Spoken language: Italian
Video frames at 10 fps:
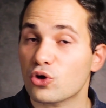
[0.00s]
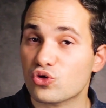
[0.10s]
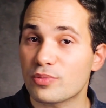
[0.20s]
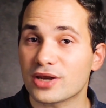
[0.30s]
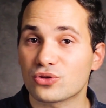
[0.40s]
Ho
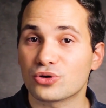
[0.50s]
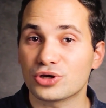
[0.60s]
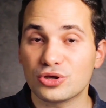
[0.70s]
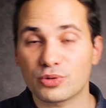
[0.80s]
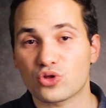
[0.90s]
scoperto
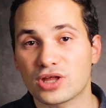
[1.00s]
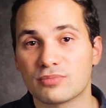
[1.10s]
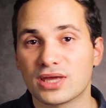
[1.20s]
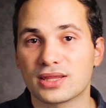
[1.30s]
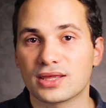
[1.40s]
io
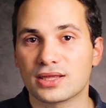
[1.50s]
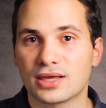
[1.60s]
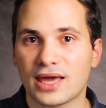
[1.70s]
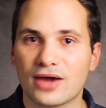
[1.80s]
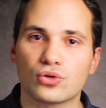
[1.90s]
personalmente
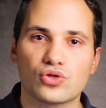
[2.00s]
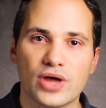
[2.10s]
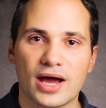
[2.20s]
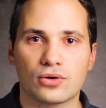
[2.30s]
che ero già